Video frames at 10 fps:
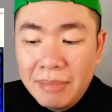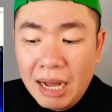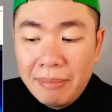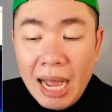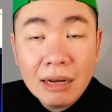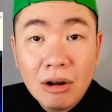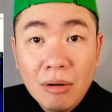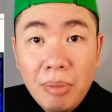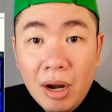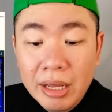มาบ้านของ
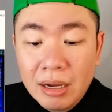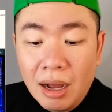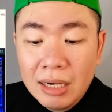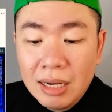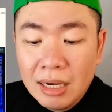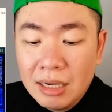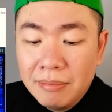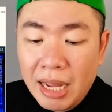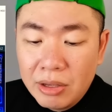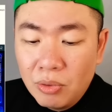พอลิกอนนะฮะ หรือ
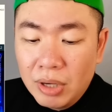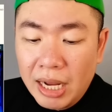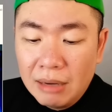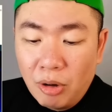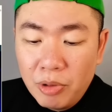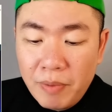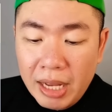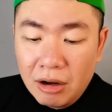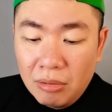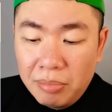มาอยู่ในระบบนิเว
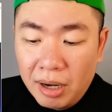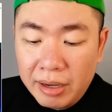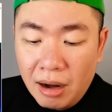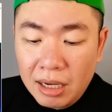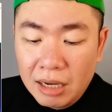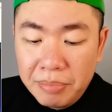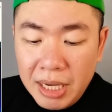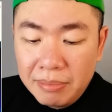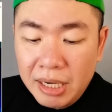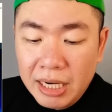ศของพอลิกอนกันเพี
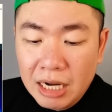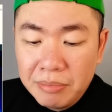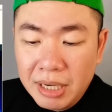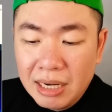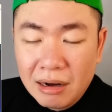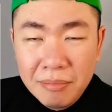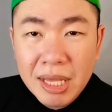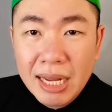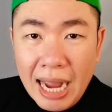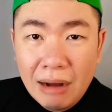ยบเลยนั้นเพื่อน แล้วก็
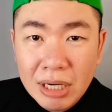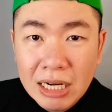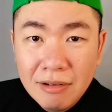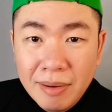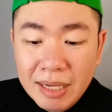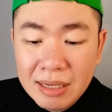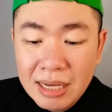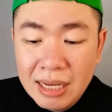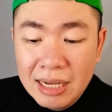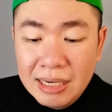มีข่าวลือว่ามัน
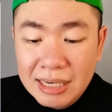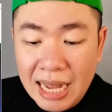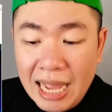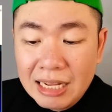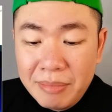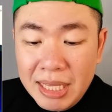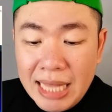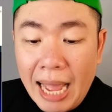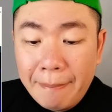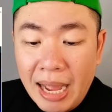น่าจะมี
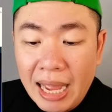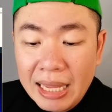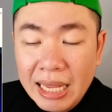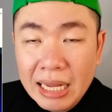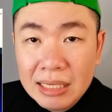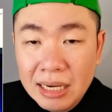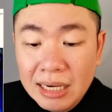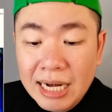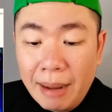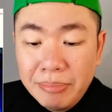ตามมาอีกถึง
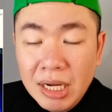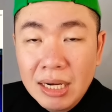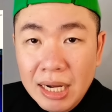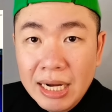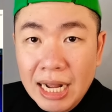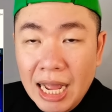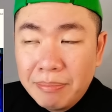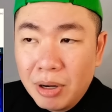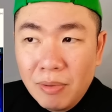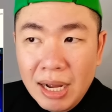ระดับหนึ่งเลยนะครับ
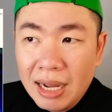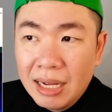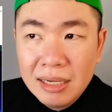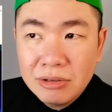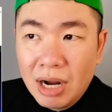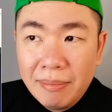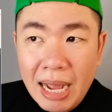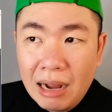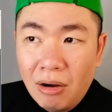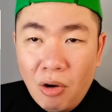เพราะว่าดรา
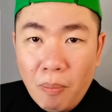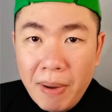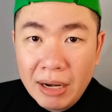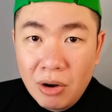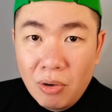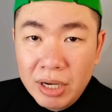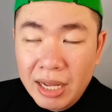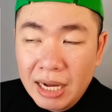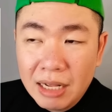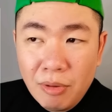ม่าของโอป้าโดเนี่ย
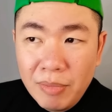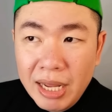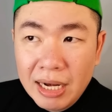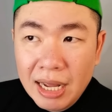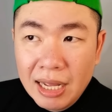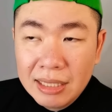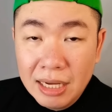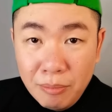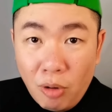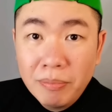อย่างที่ผมเรียนนะฮะถึ
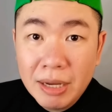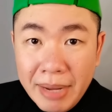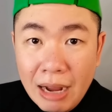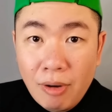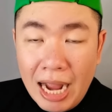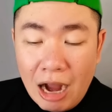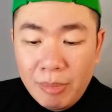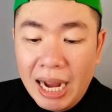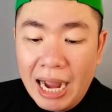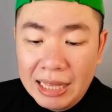งผมจะไม่เอาข่าว
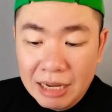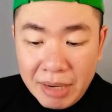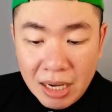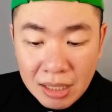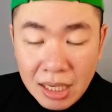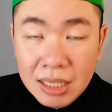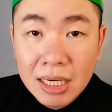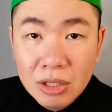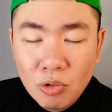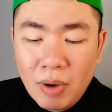มาอ่าน แต่มันก็เกิด
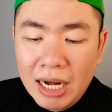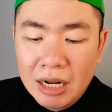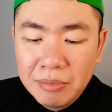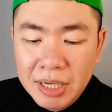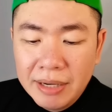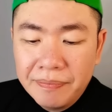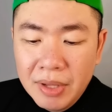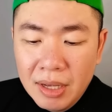ขึ้นทุกวันนั้นเพื่อน